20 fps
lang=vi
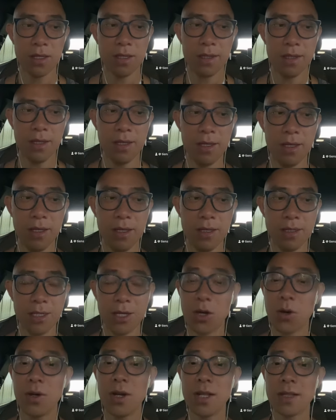thì
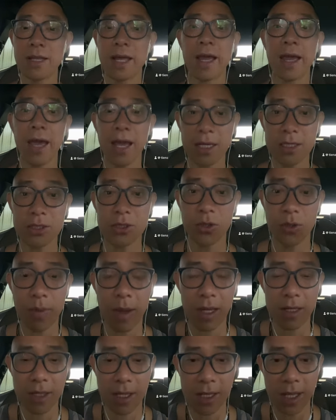chỉ có nền tảng X thôi
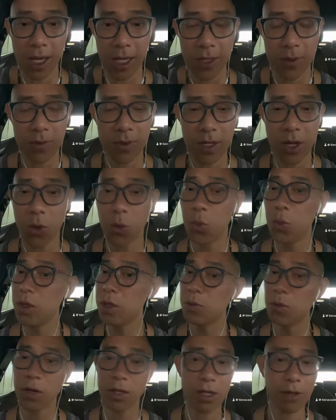bạn có thể thấy là
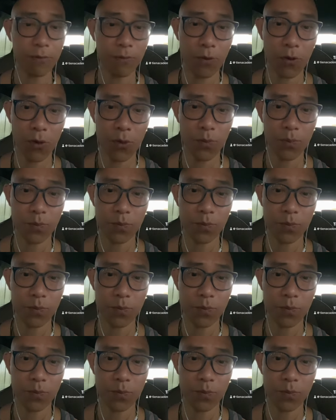nguyên một cái thành phố